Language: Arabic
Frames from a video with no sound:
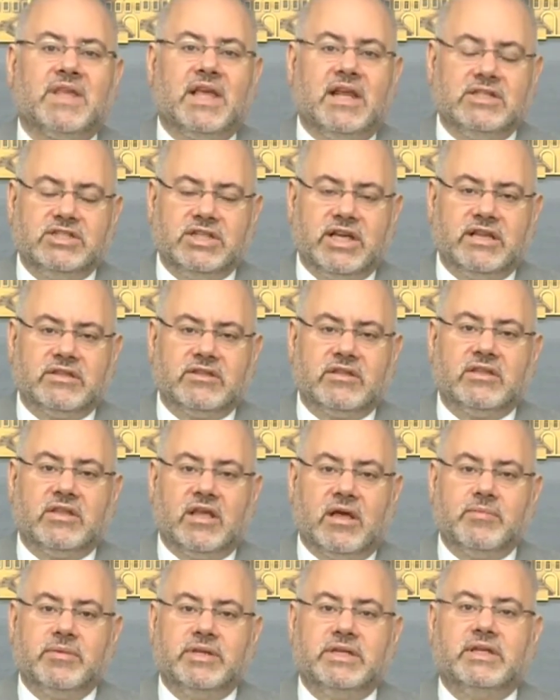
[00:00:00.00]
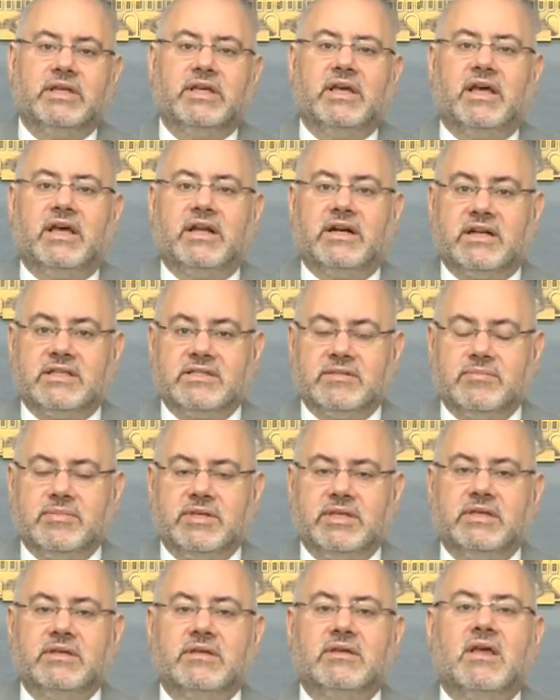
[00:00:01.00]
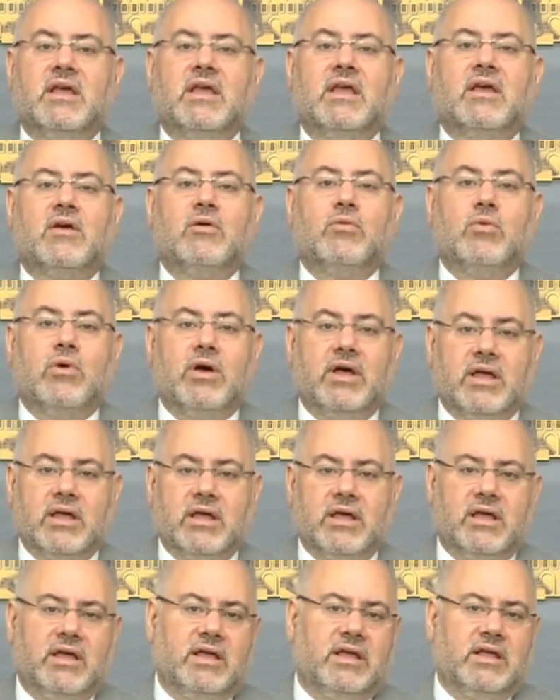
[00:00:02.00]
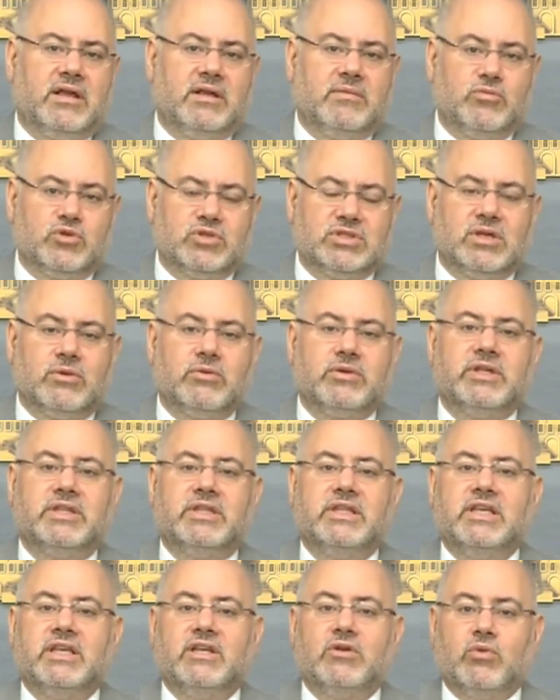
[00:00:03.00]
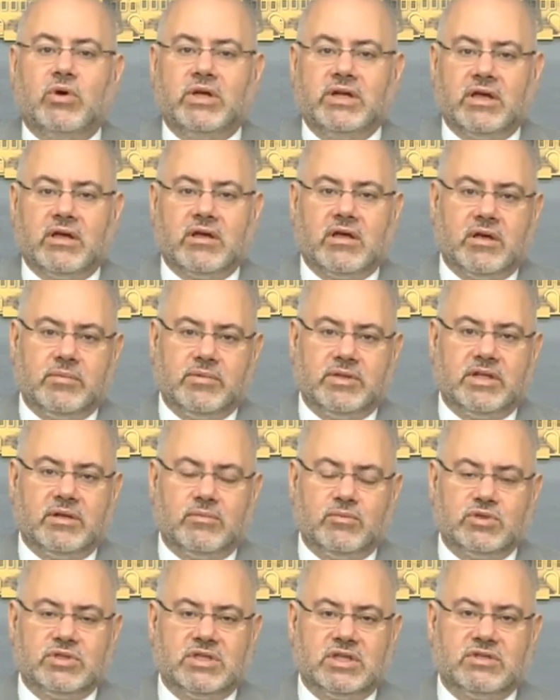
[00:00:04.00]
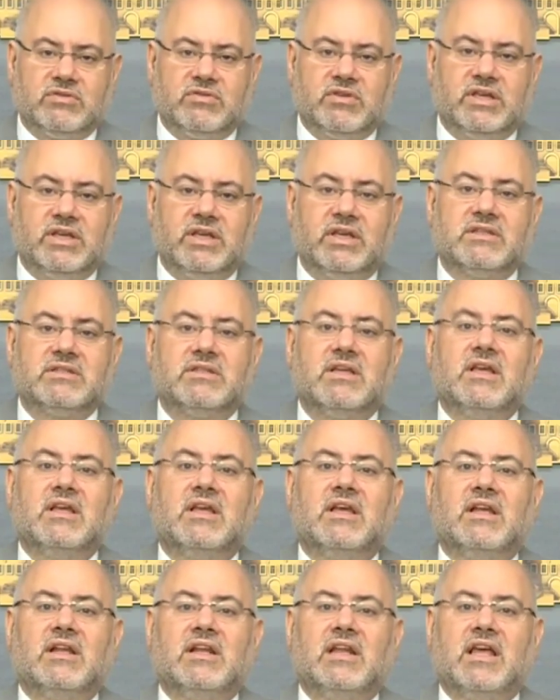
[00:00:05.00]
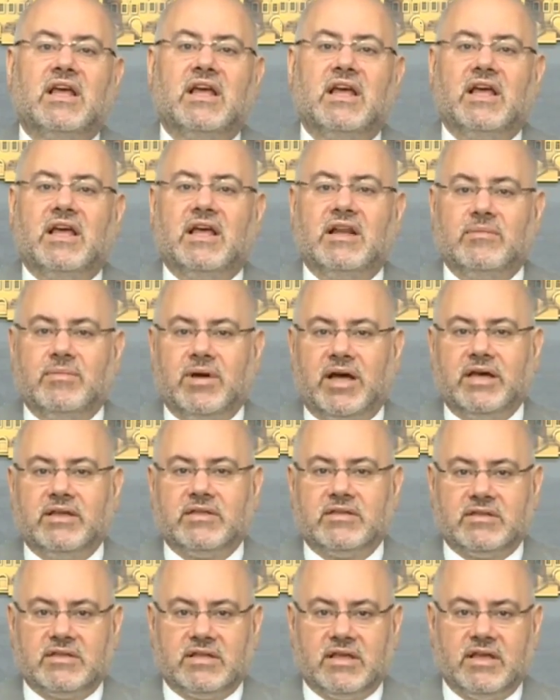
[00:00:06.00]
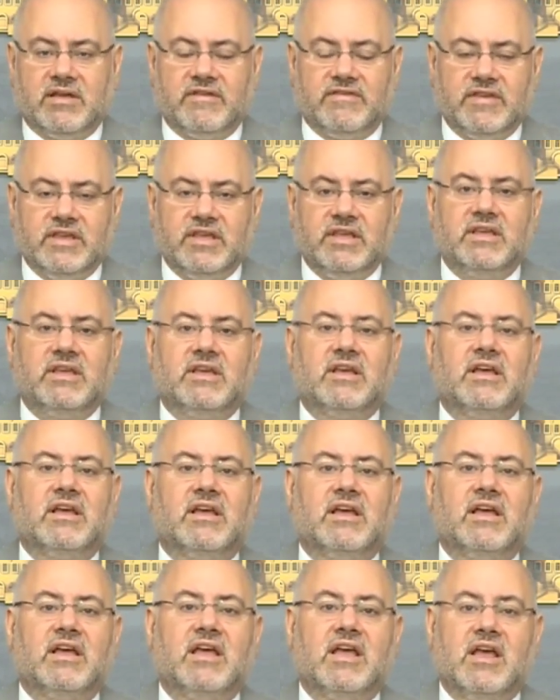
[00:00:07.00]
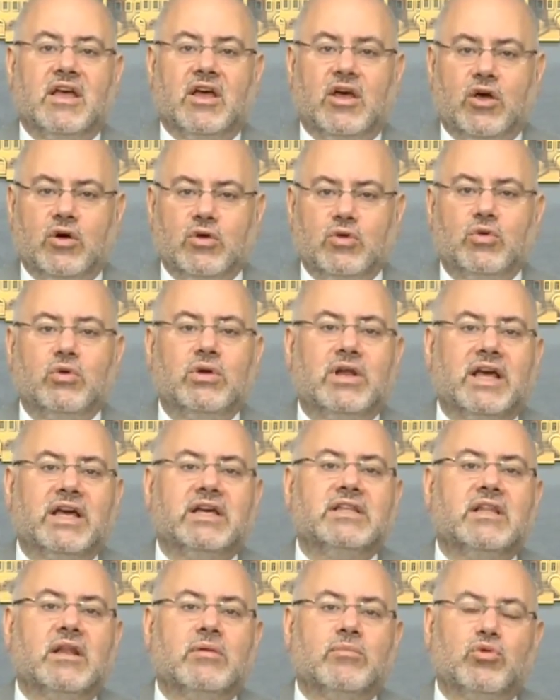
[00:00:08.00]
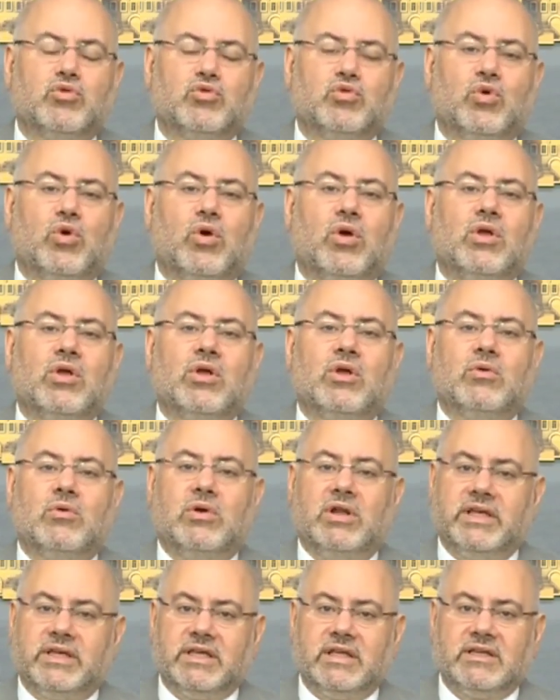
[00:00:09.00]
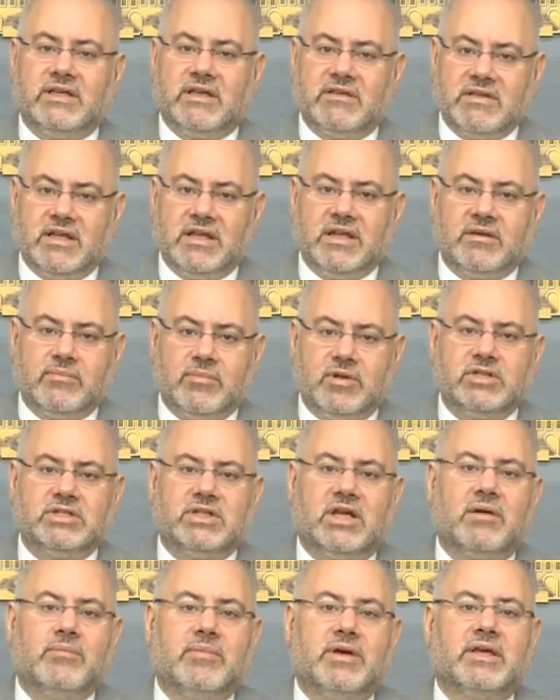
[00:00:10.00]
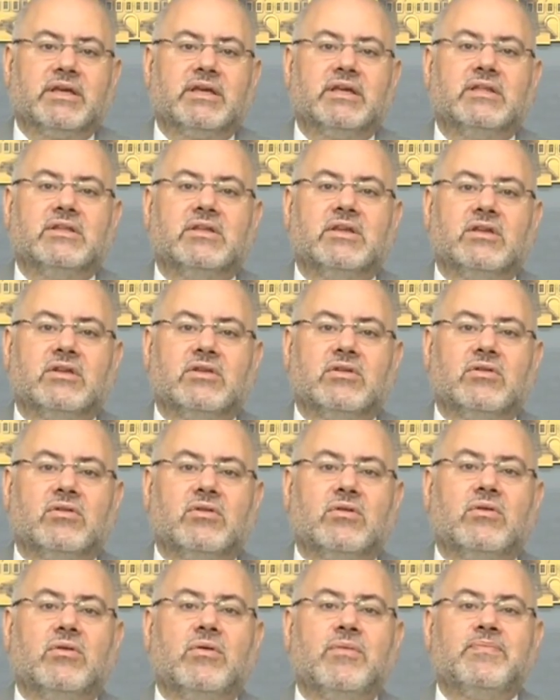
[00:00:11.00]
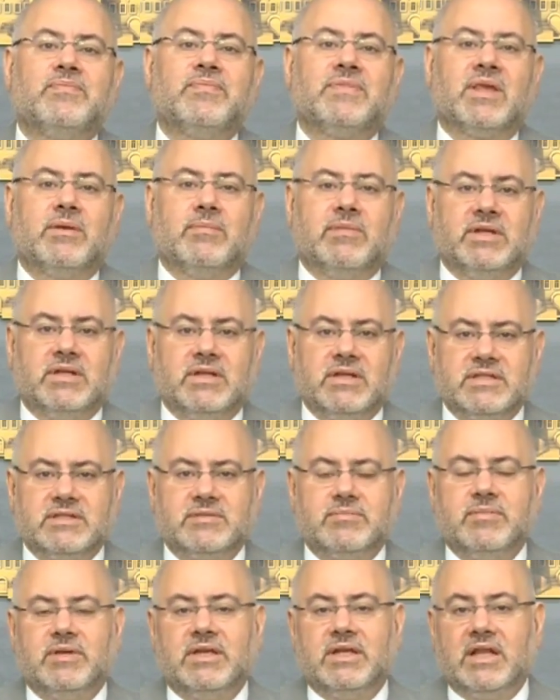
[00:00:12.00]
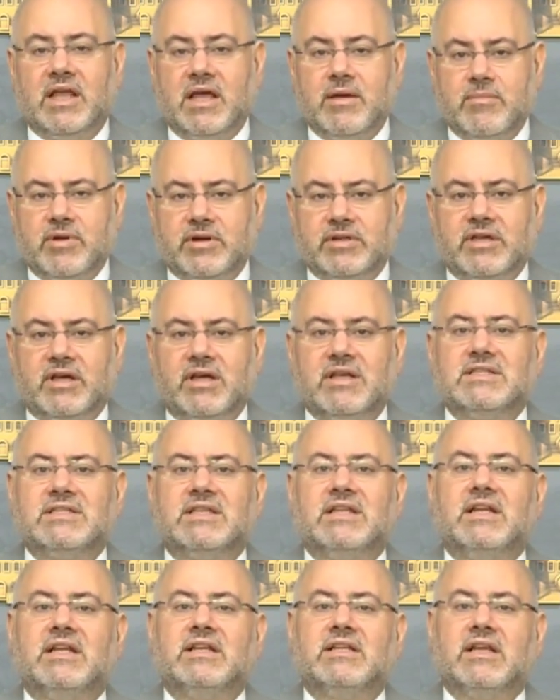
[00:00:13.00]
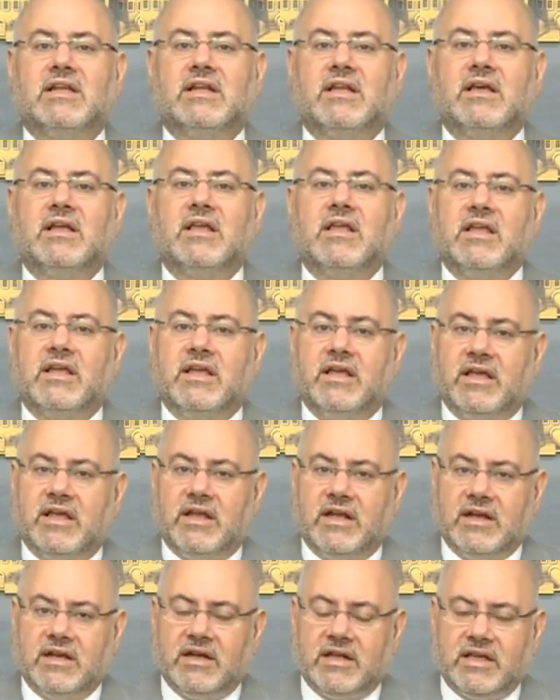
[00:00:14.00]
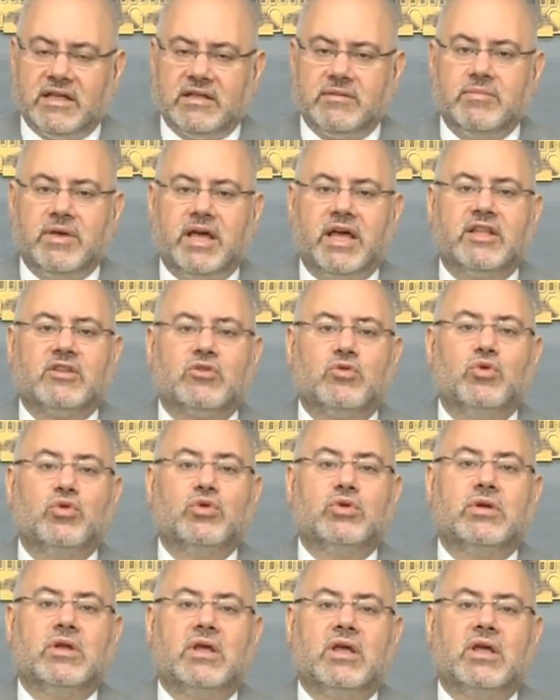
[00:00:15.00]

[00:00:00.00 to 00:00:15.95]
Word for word: الجهات الضامنة الرسمية والمستوردين ونقابة المستشفيات للبحث في آه، حلول لهذا الموضوع ولكن كذلك برجع بأكد أنه بالنسبة لمرضى غسيل الكلى الخدمة حتكون